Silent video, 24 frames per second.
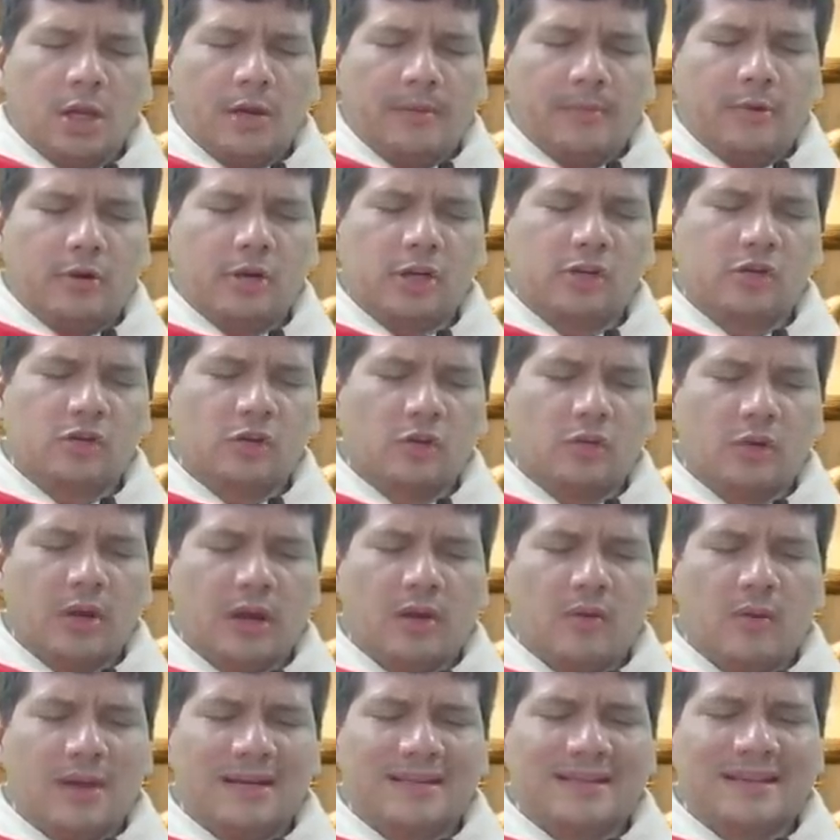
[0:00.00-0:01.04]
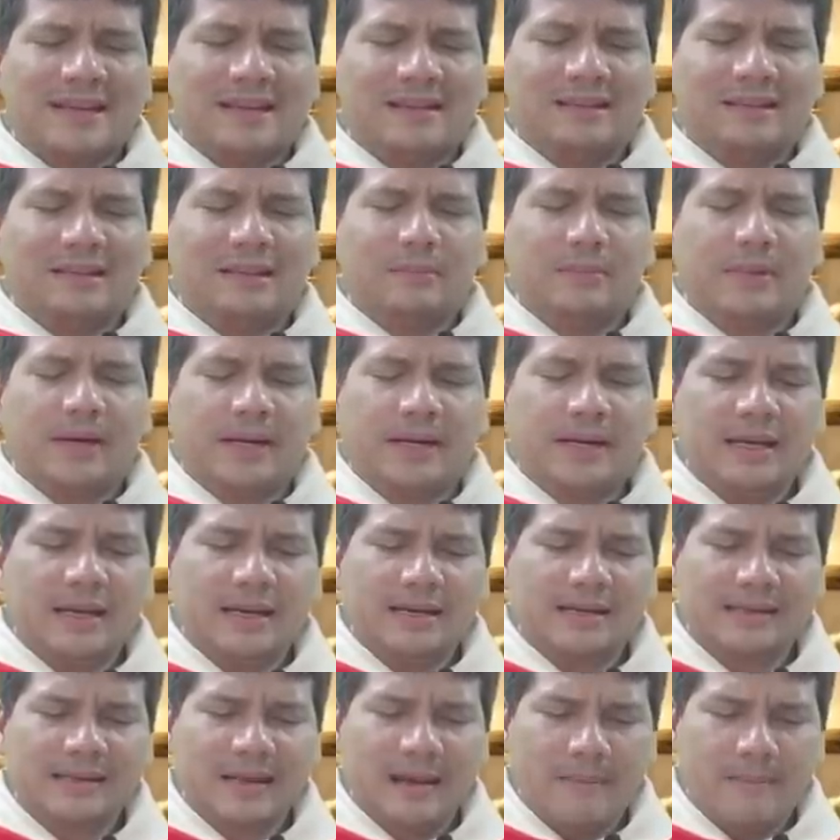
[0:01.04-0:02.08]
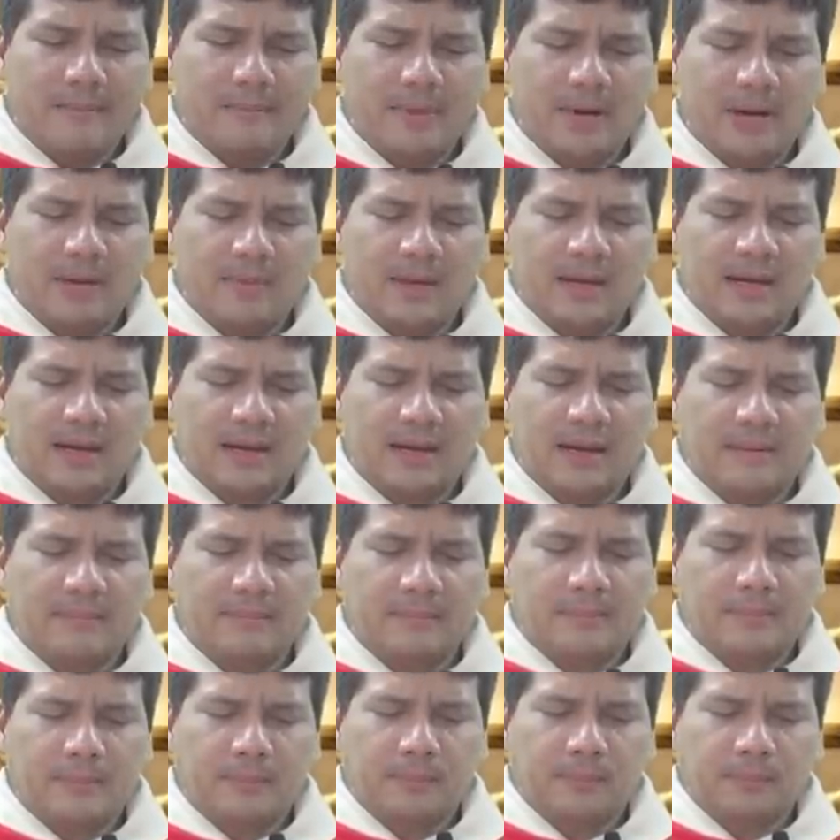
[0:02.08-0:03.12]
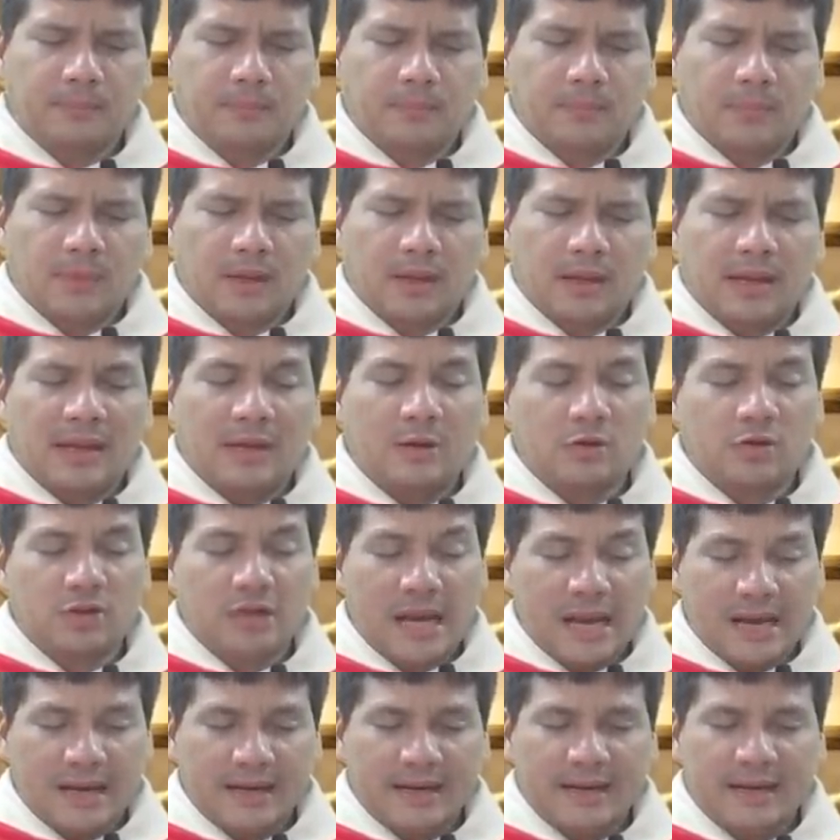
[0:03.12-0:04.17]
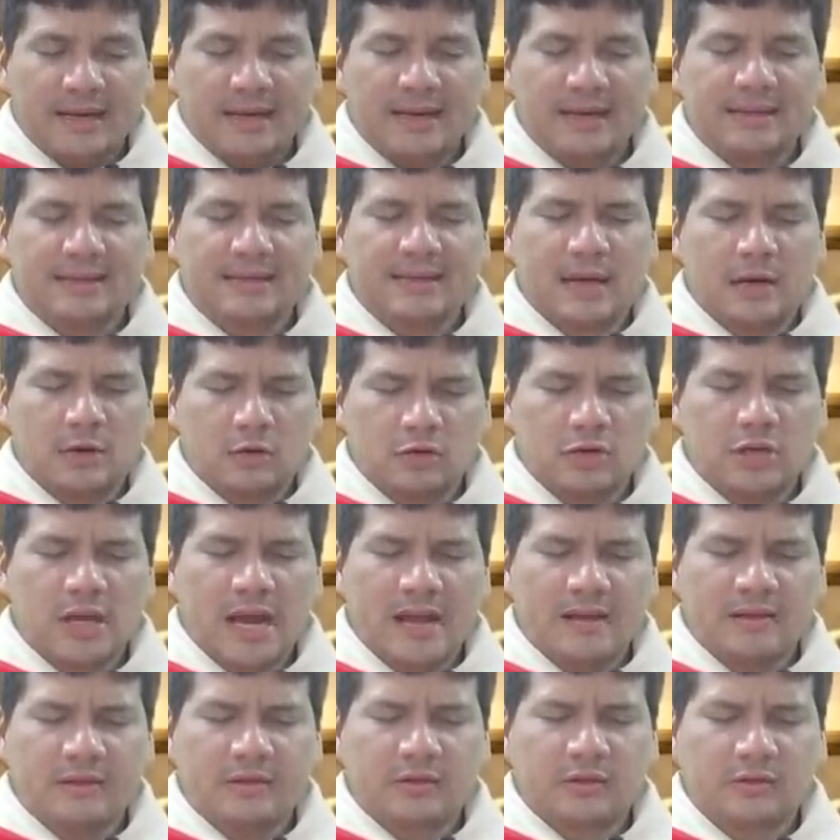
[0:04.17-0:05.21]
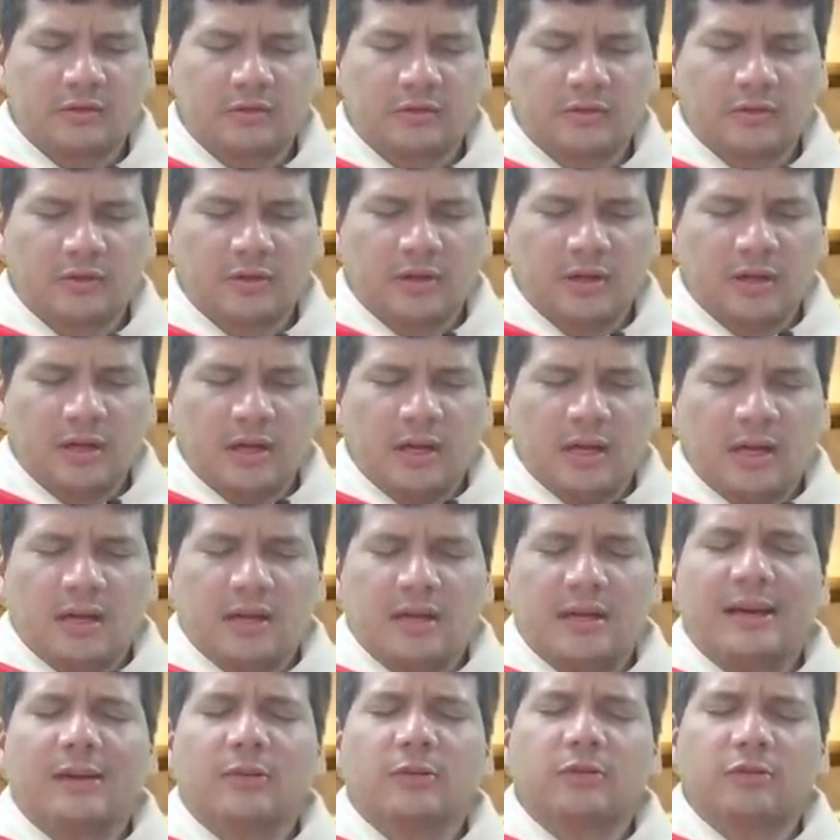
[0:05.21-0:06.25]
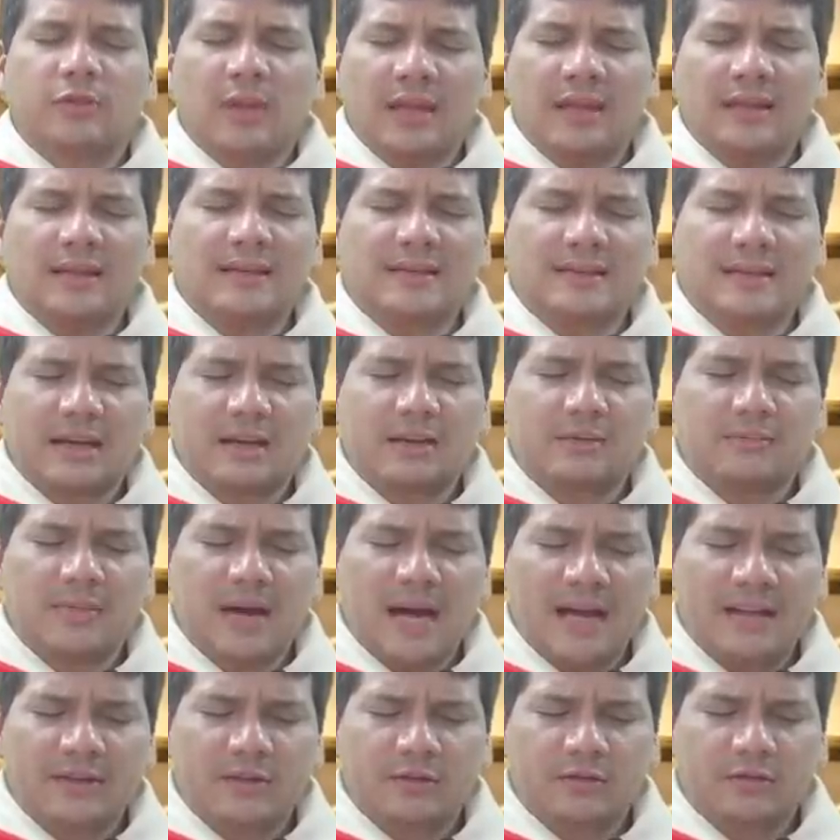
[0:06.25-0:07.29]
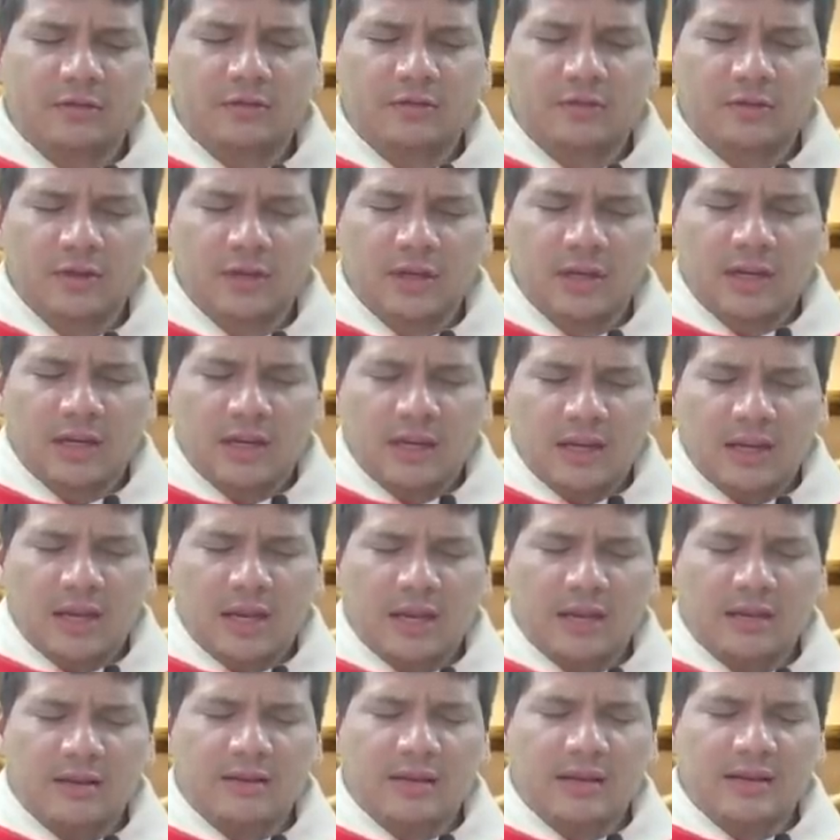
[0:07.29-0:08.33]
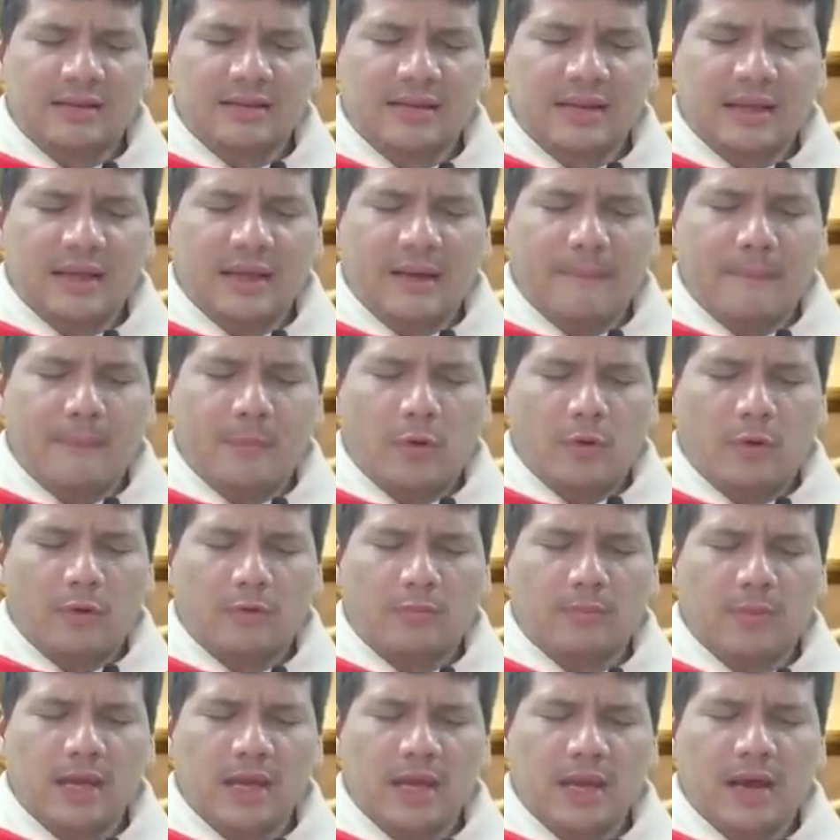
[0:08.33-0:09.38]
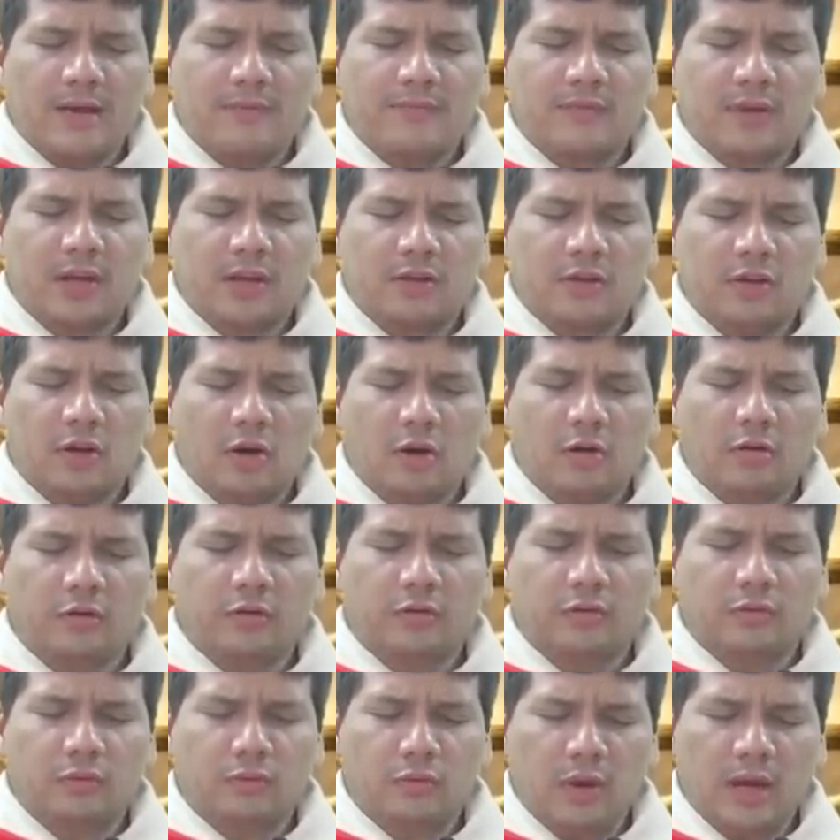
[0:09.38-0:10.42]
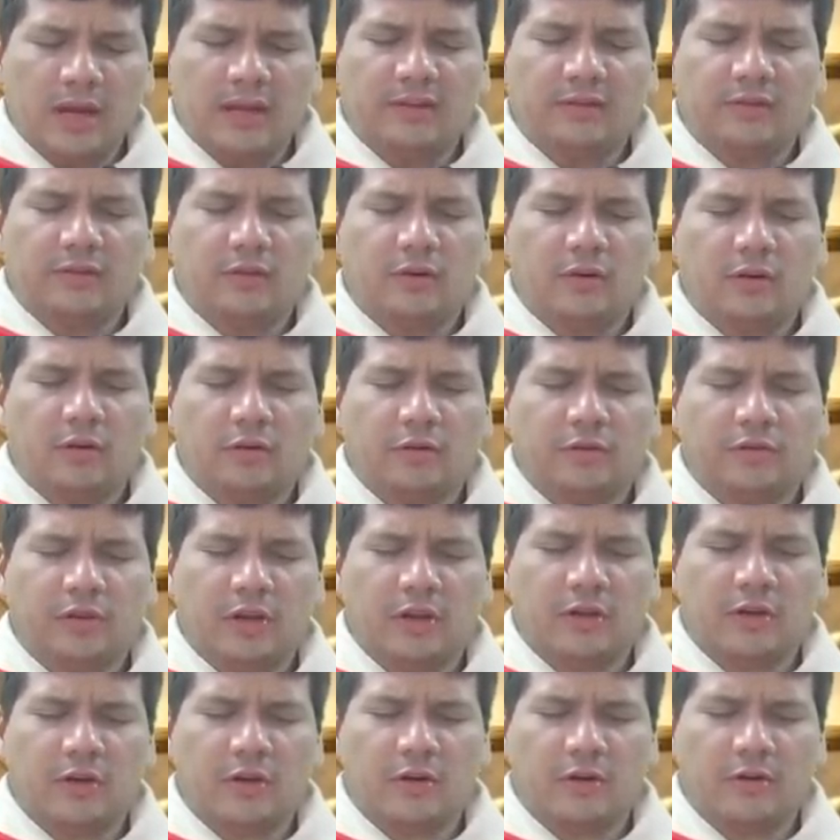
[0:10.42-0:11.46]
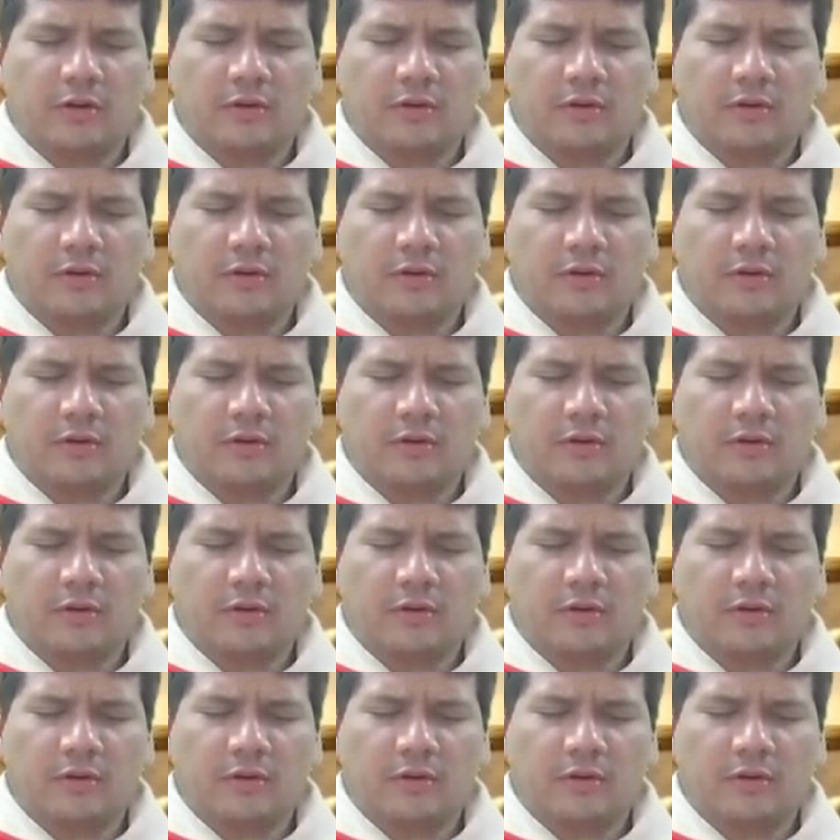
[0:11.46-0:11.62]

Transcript: Por eso ruego a Santa María siempre Virgen, a los ángeles, a los santos, y a ustedes hermanos, que intercedan por mí ante Dios nuestro Señor.